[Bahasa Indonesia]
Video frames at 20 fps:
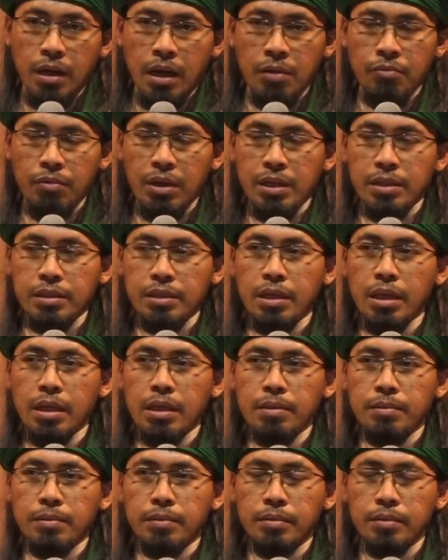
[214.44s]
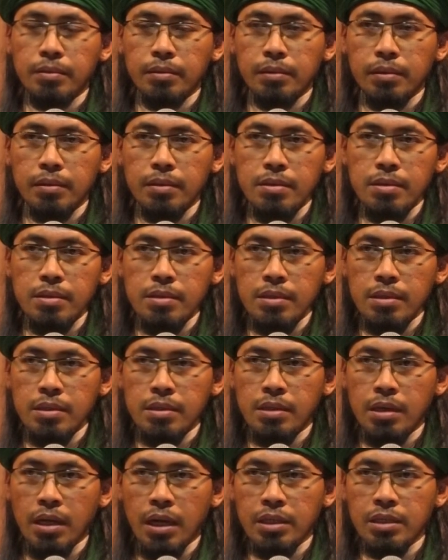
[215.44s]
Awalnya
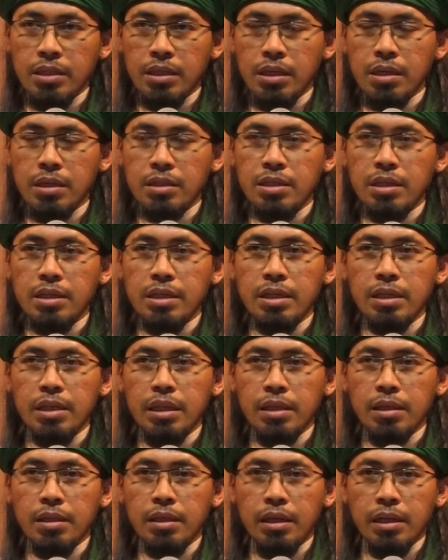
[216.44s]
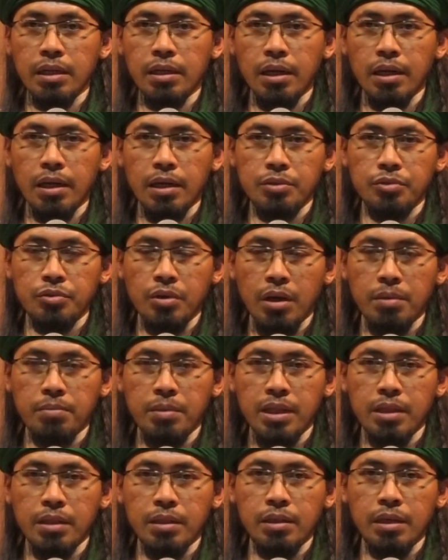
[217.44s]
hanya sedikit dari kalangan
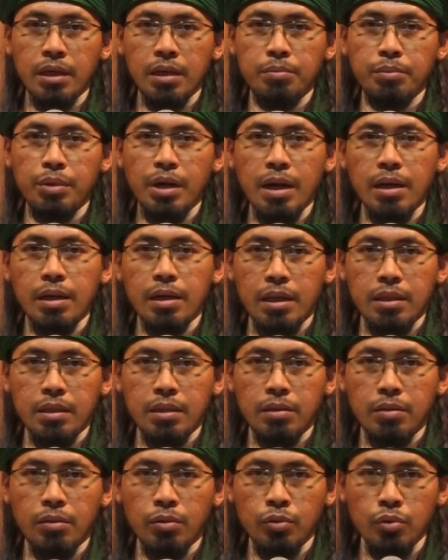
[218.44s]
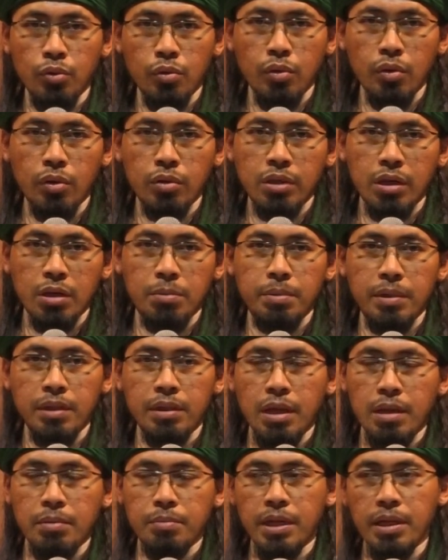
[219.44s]
sahabat yang berangkat untuk kloter
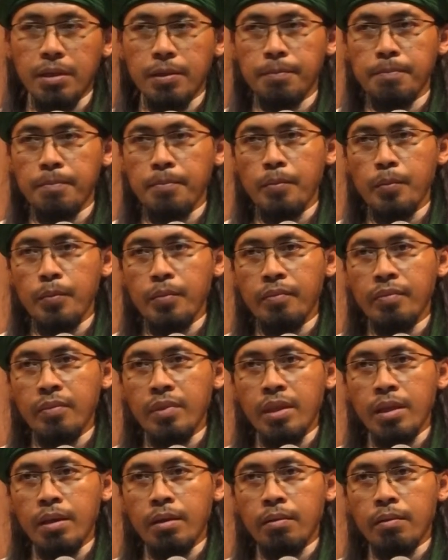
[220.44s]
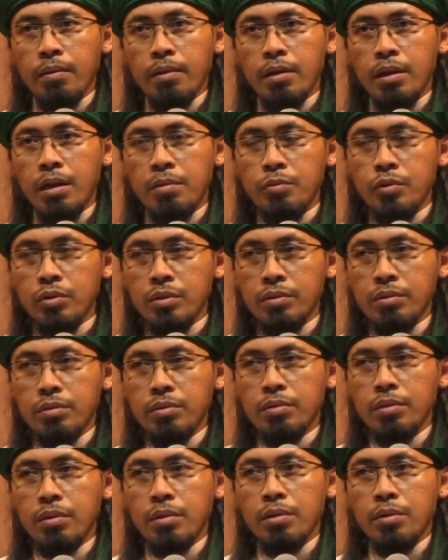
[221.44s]
pertama. Namun
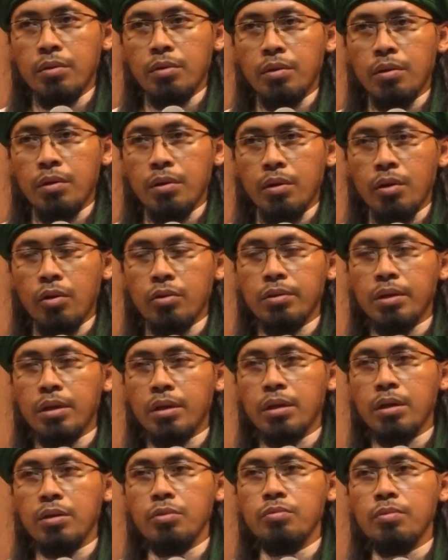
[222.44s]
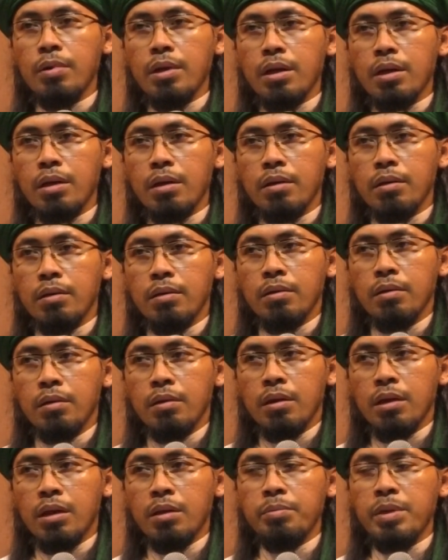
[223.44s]
kloter kedua
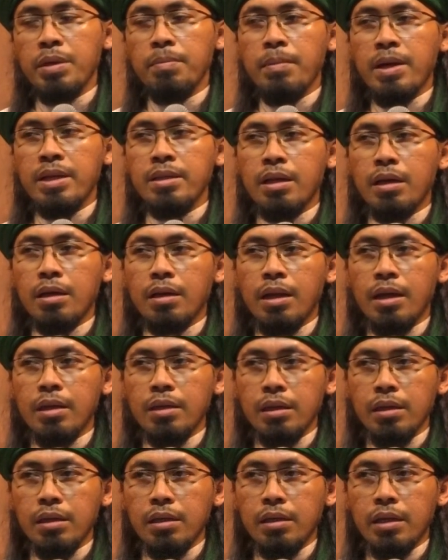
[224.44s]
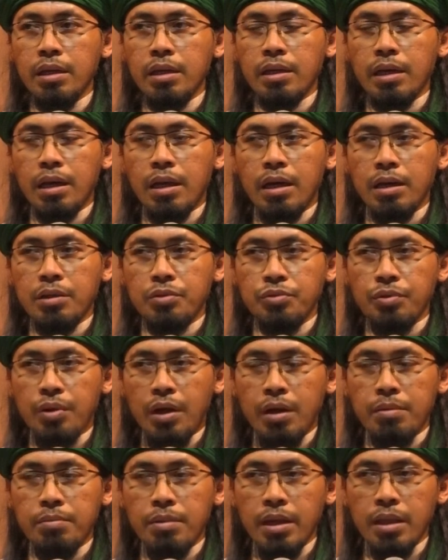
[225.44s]
lebih banyak lagi dari kalangan
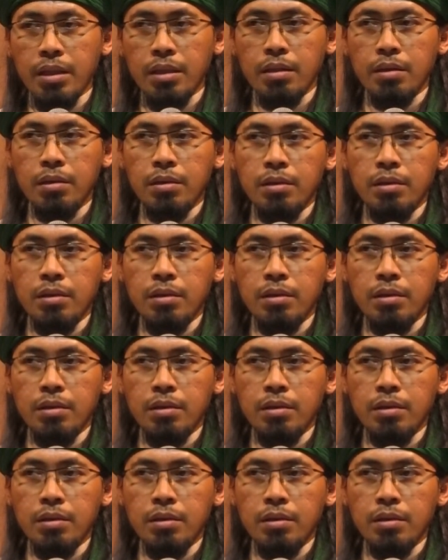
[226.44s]
sahabat